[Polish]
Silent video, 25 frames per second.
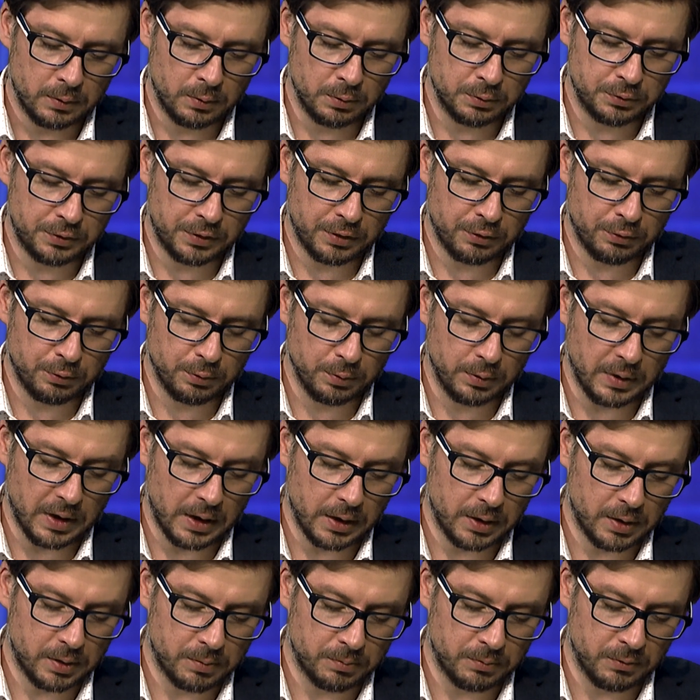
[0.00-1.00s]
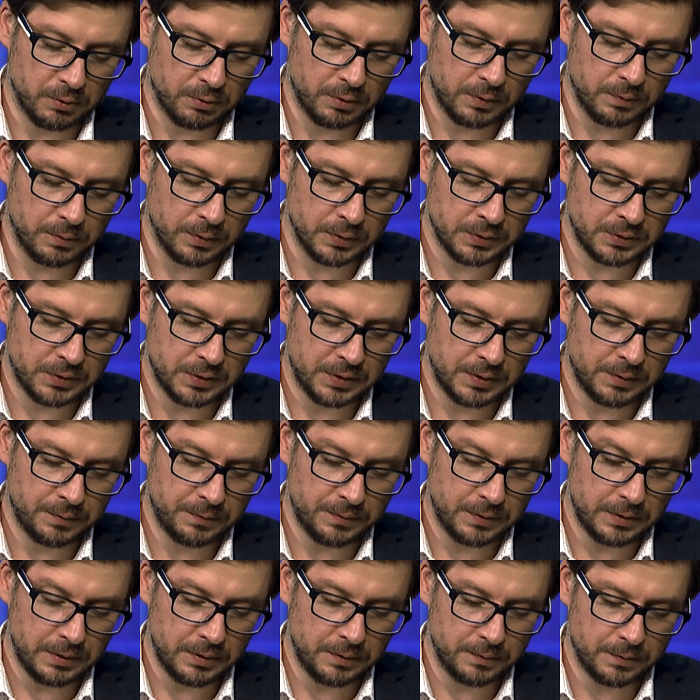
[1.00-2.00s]
ludzie szukają możliwości
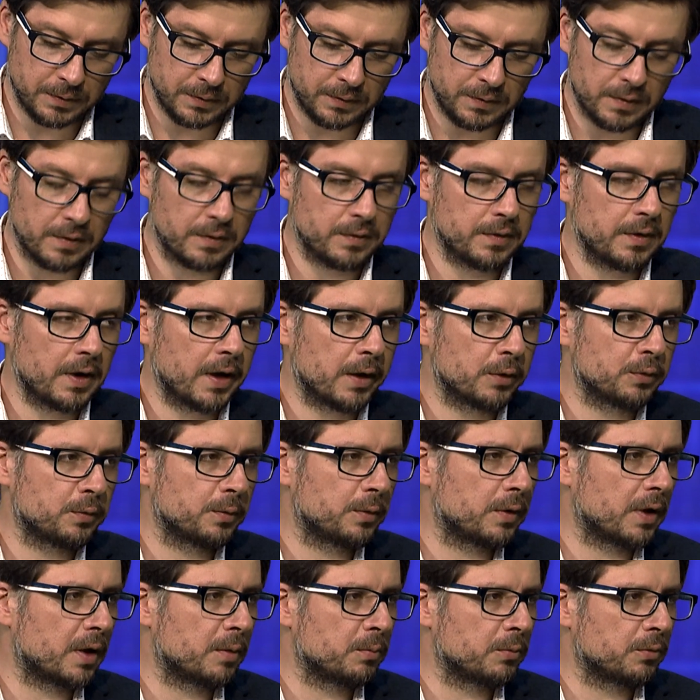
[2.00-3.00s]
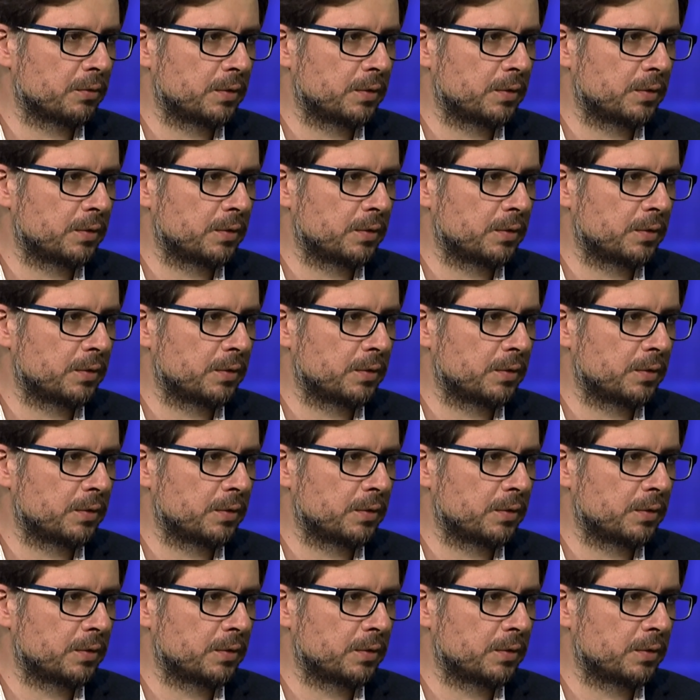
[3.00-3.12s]
inwestycji, a jak szukają